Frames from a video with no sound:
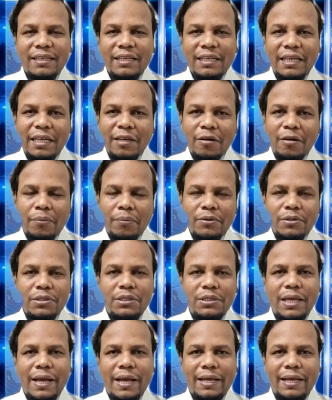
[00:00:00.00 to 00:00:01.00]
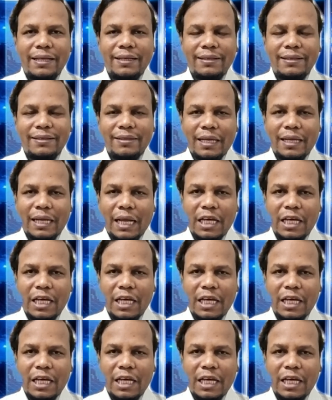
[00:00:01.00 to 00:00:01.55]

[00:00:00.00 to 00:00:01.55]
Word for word: এই অবস্থায় তারা